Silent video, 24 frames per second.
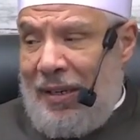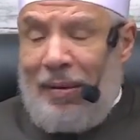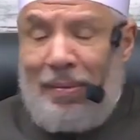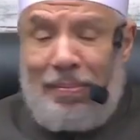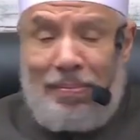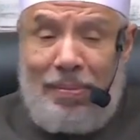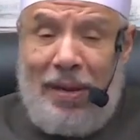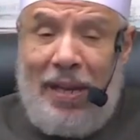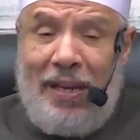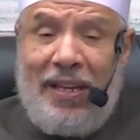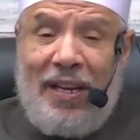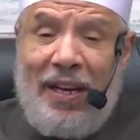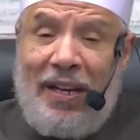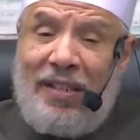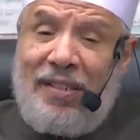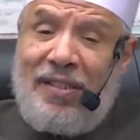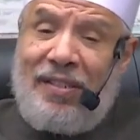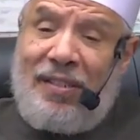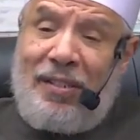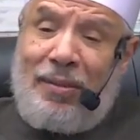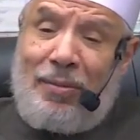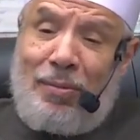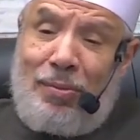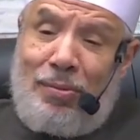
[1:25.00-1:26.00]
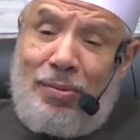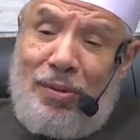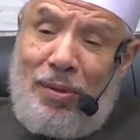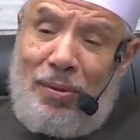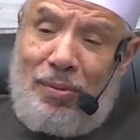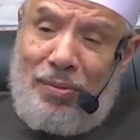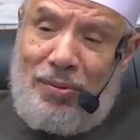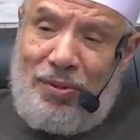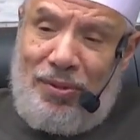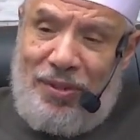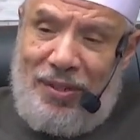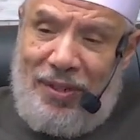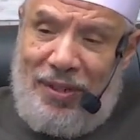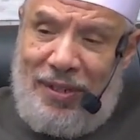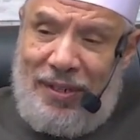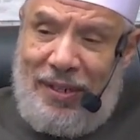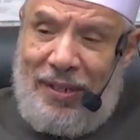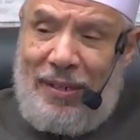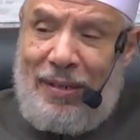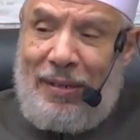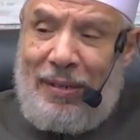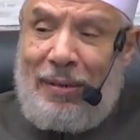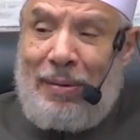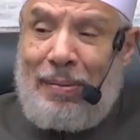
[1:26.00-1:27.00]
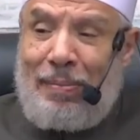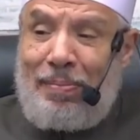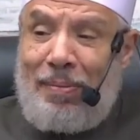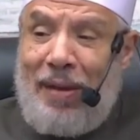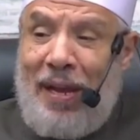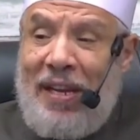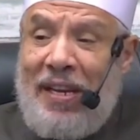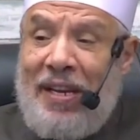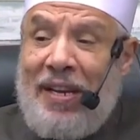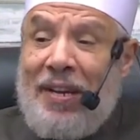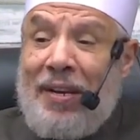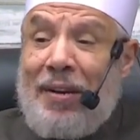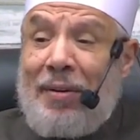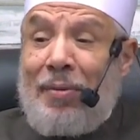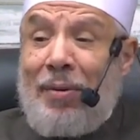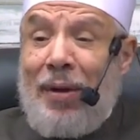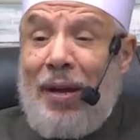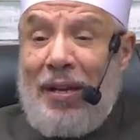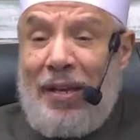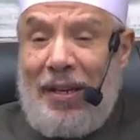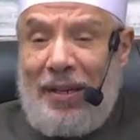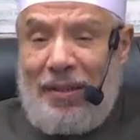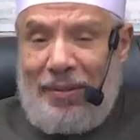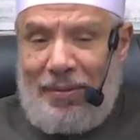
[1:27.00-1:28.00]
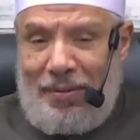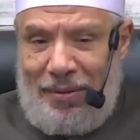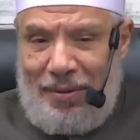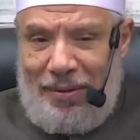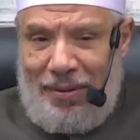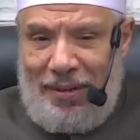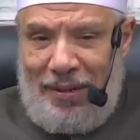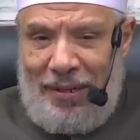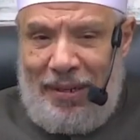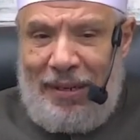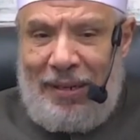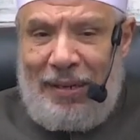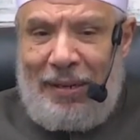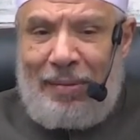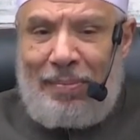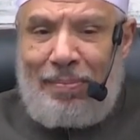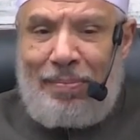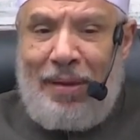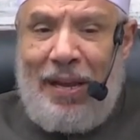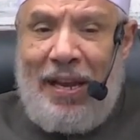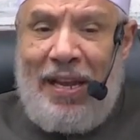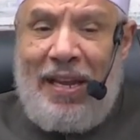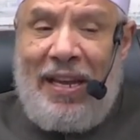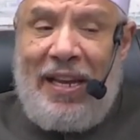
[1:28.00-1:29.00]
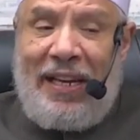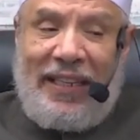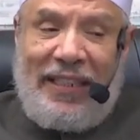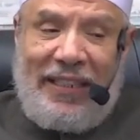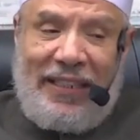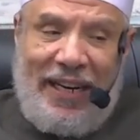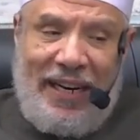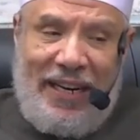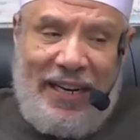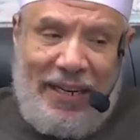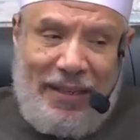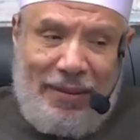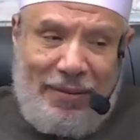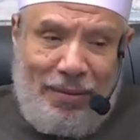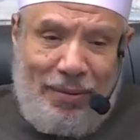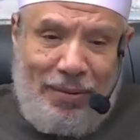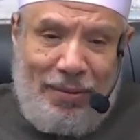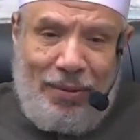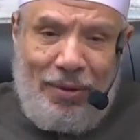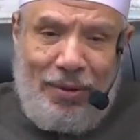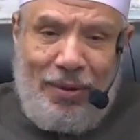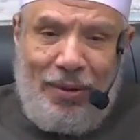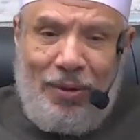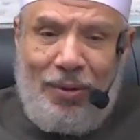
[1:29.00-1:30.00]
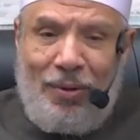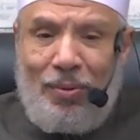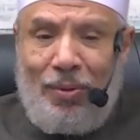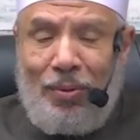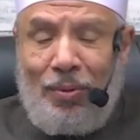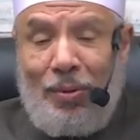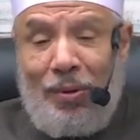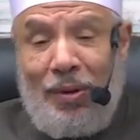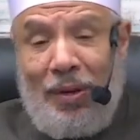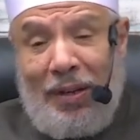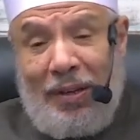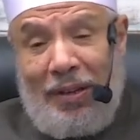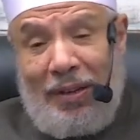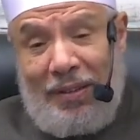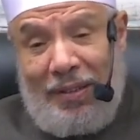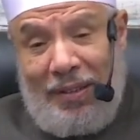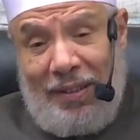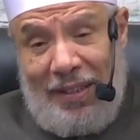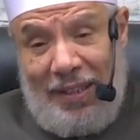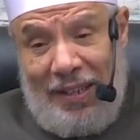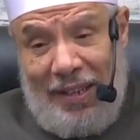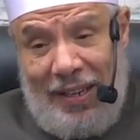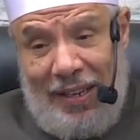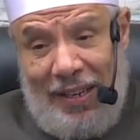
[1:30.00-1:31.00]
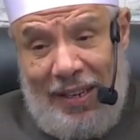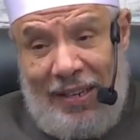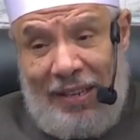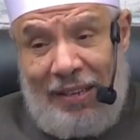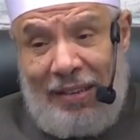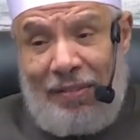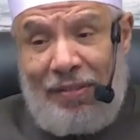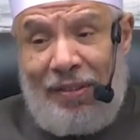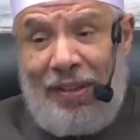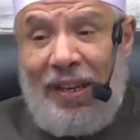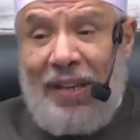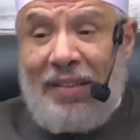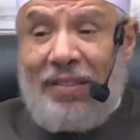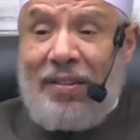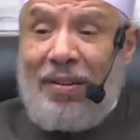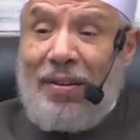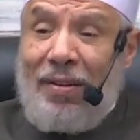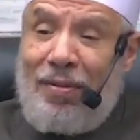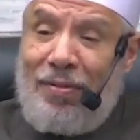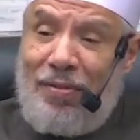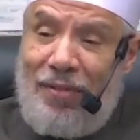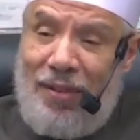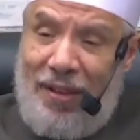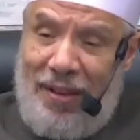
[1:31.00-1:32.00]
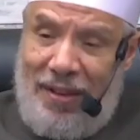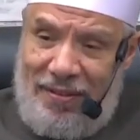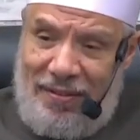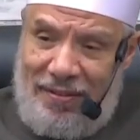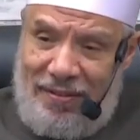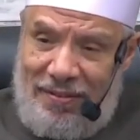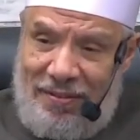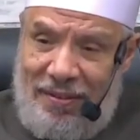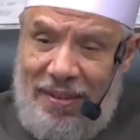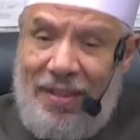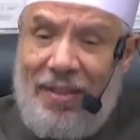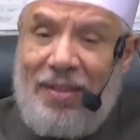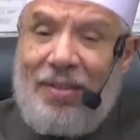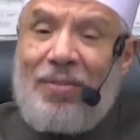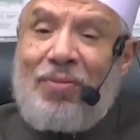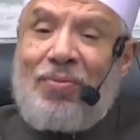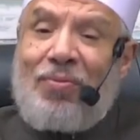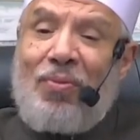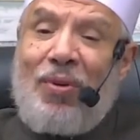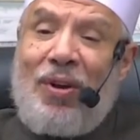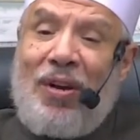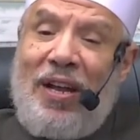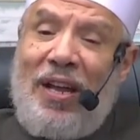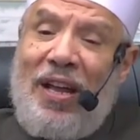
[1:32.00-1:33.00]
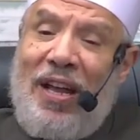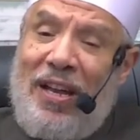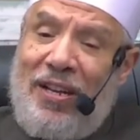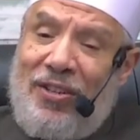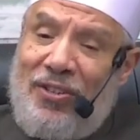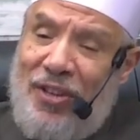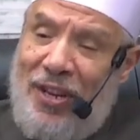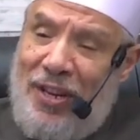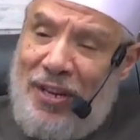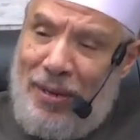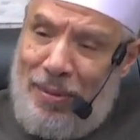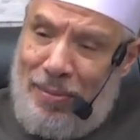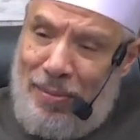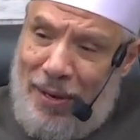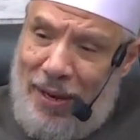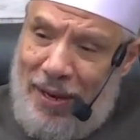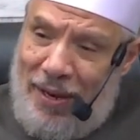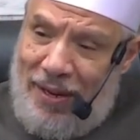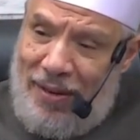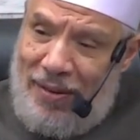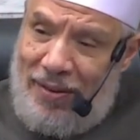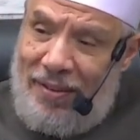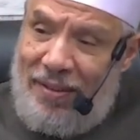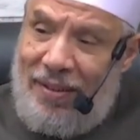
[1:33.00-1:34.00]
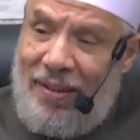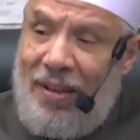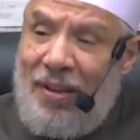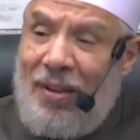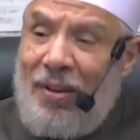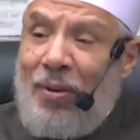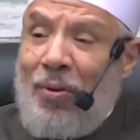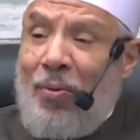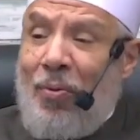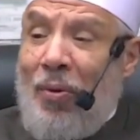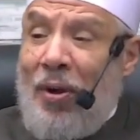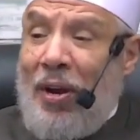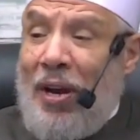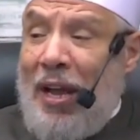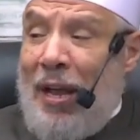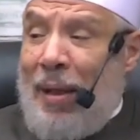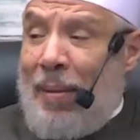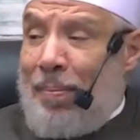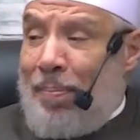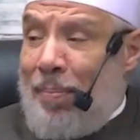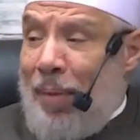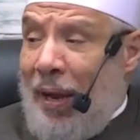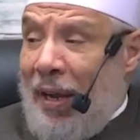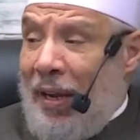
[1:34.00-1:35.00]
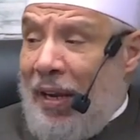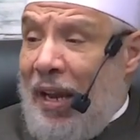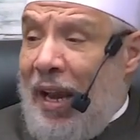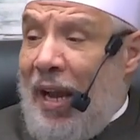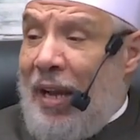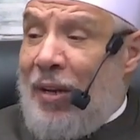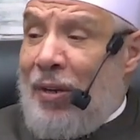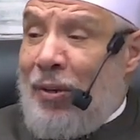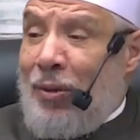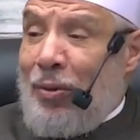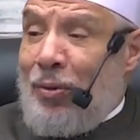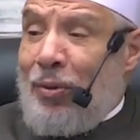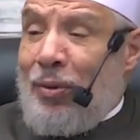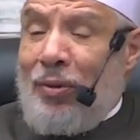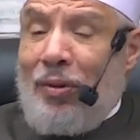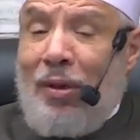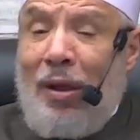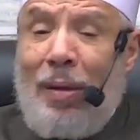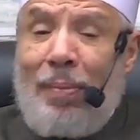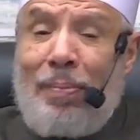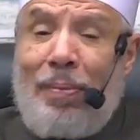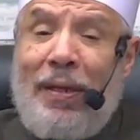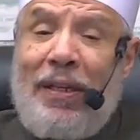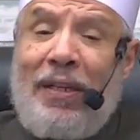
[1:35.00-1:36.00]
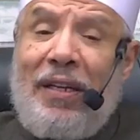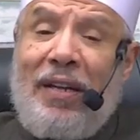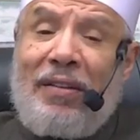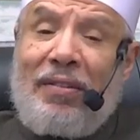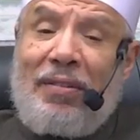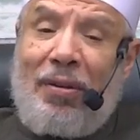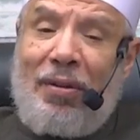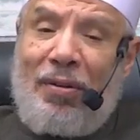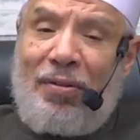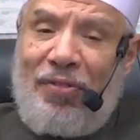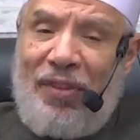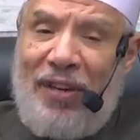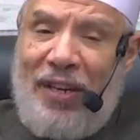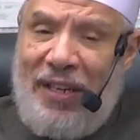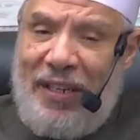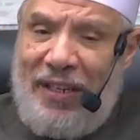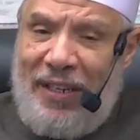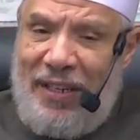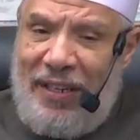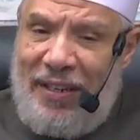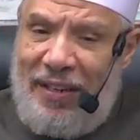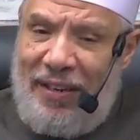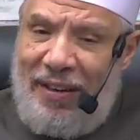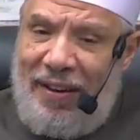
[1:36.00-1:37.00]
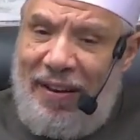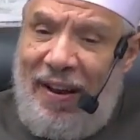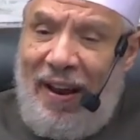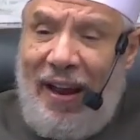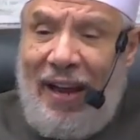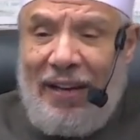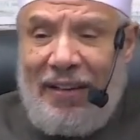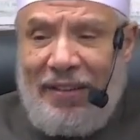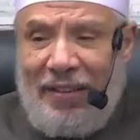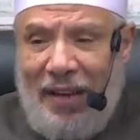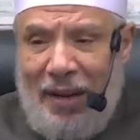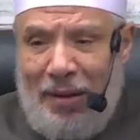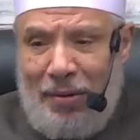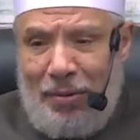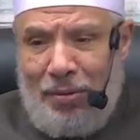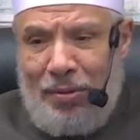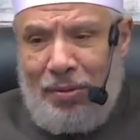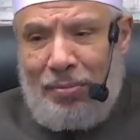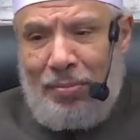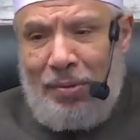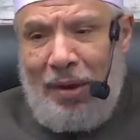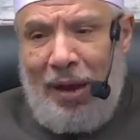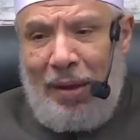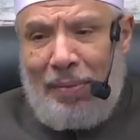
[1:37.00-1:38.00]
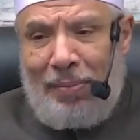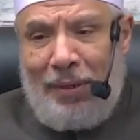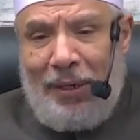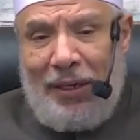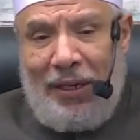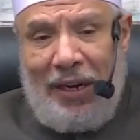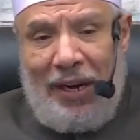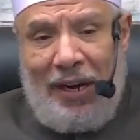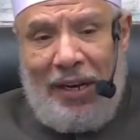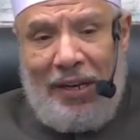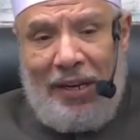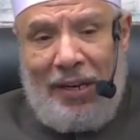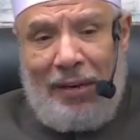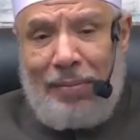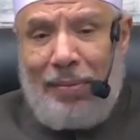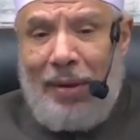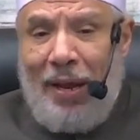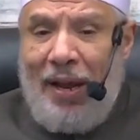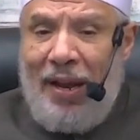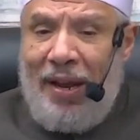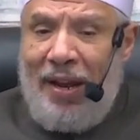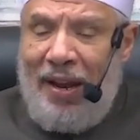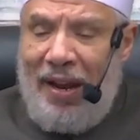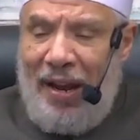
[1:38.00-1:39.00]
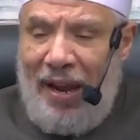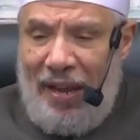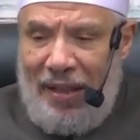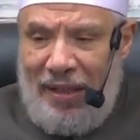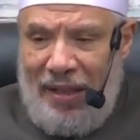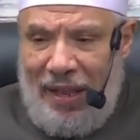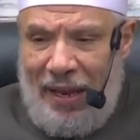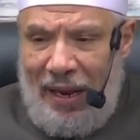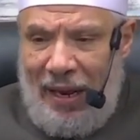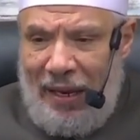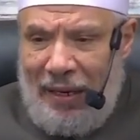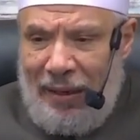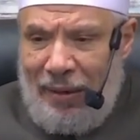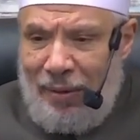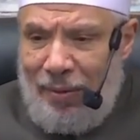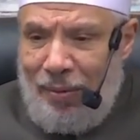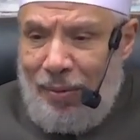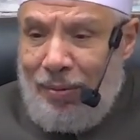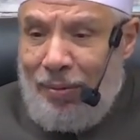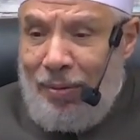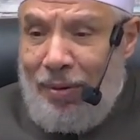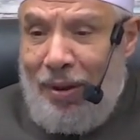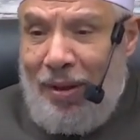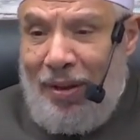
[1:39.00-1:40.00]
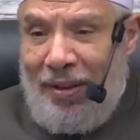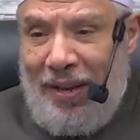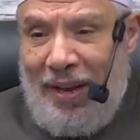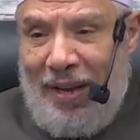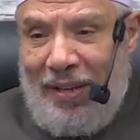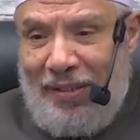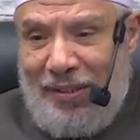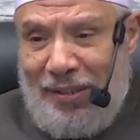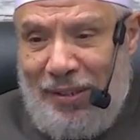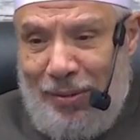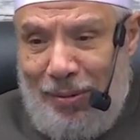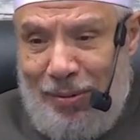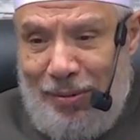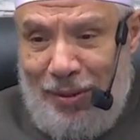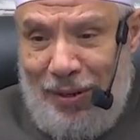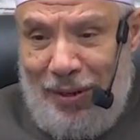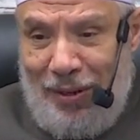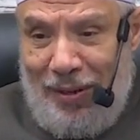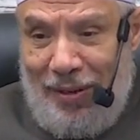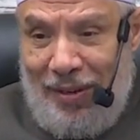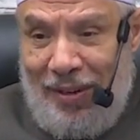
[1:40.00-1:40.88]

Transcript: ما هي قصة الزوج ما هي روايته ما هي حكايته وكل قضية فيها طرفان ولها جانبان ولا ينبغي أن يقضى بين طرفين حتى يسمع من كليهما هذا عدل الله عز وجل